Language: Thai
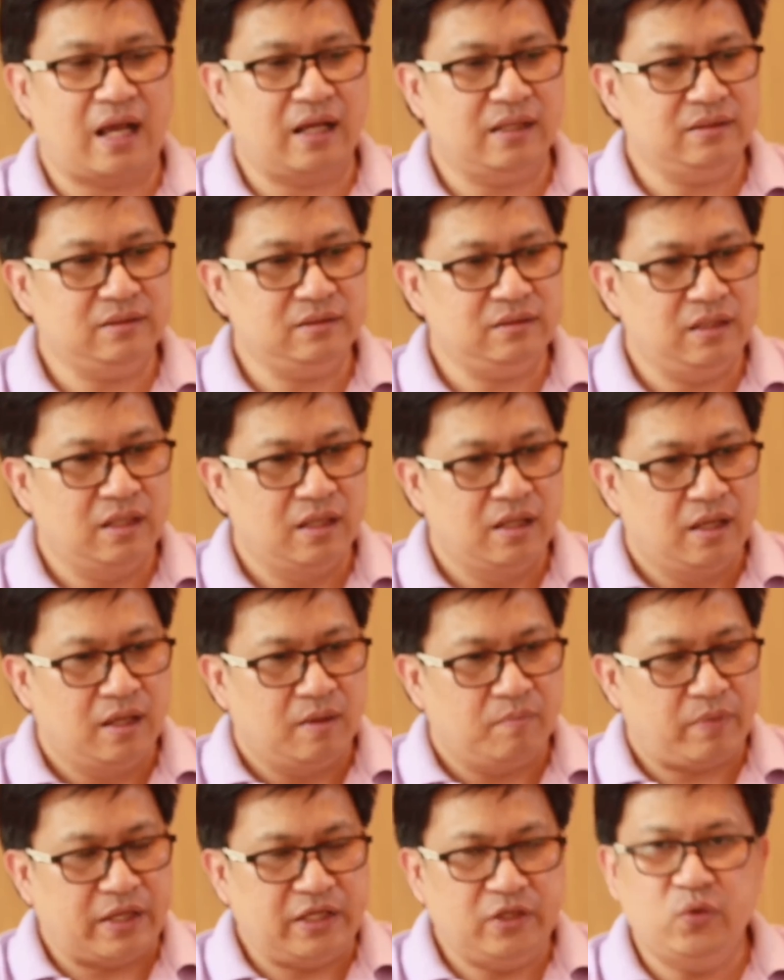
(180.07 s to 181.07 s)
หลัง
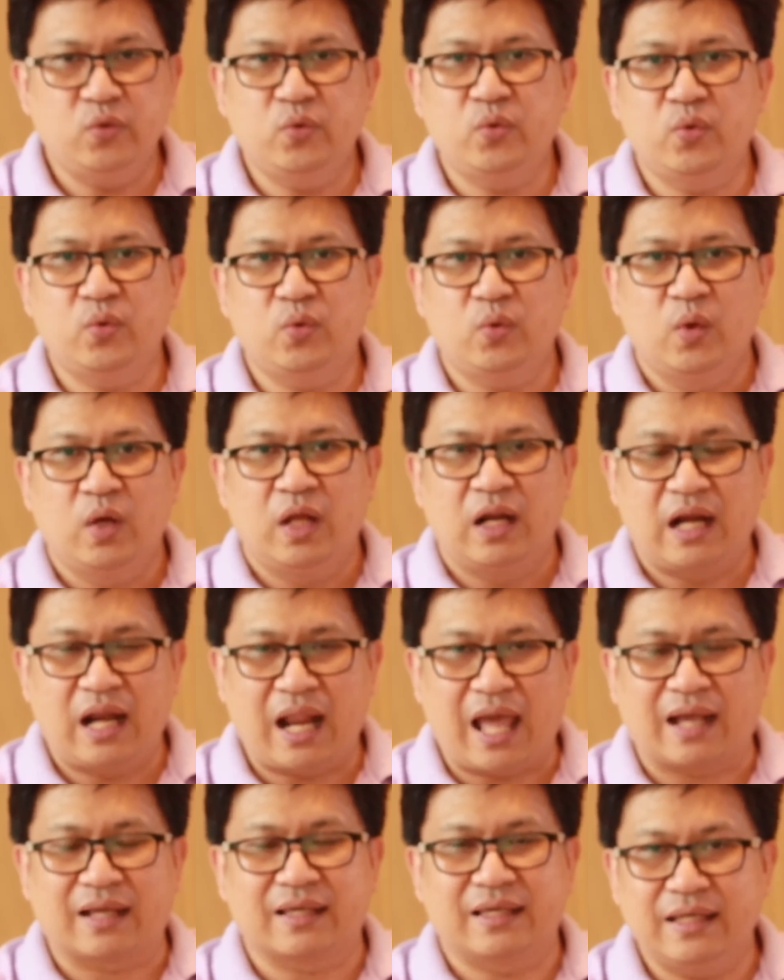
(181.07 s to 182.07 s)
ไปดู
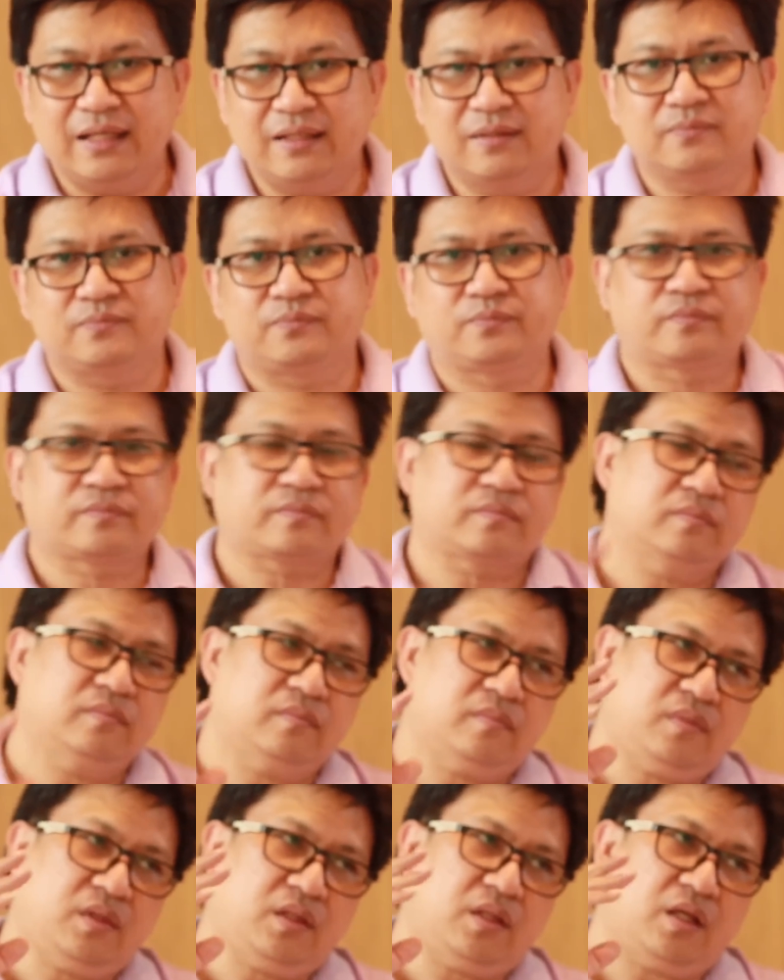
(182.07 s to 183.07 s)
หลักคิด
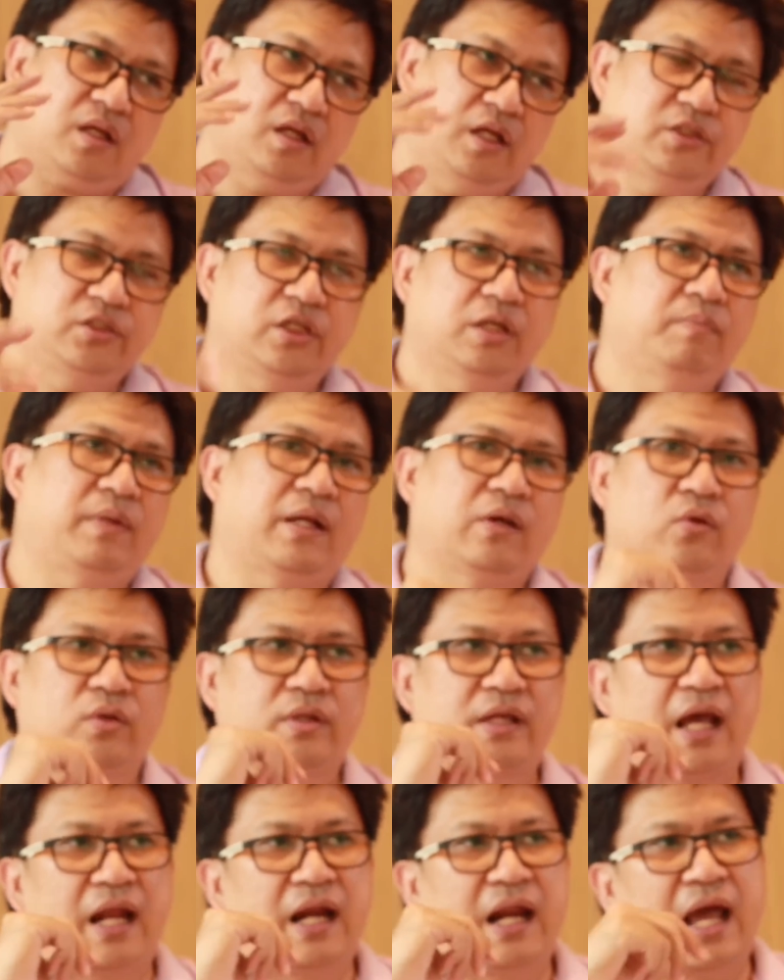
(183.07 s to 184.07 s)
ในเชิงปรากฏ
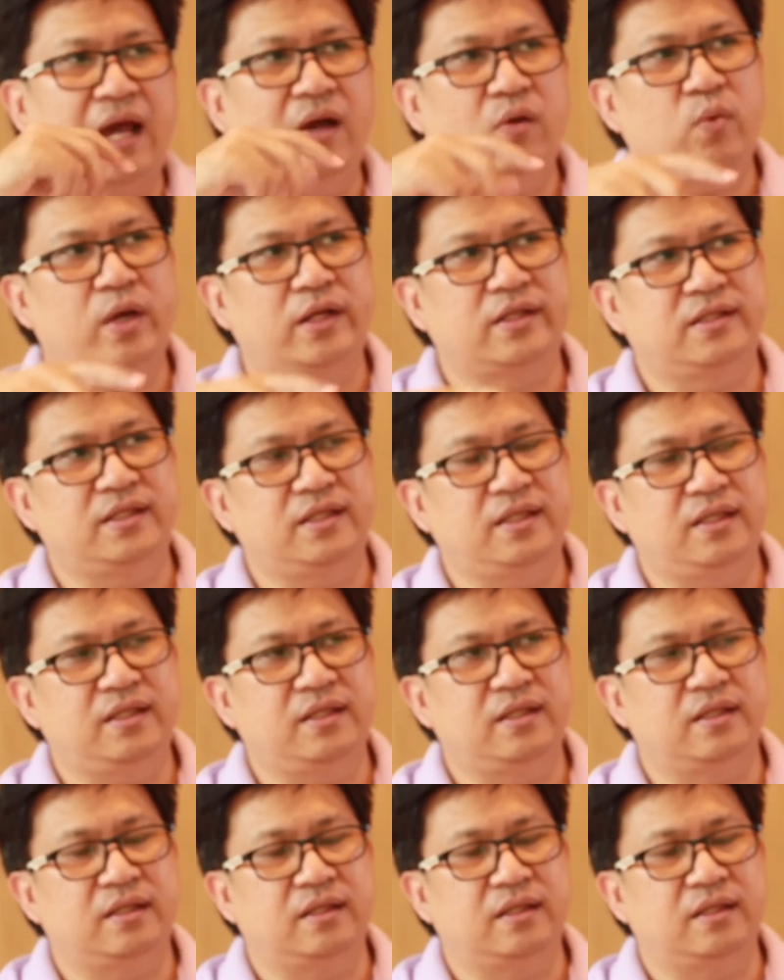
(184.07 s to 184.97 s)
การณ์หลังวันที่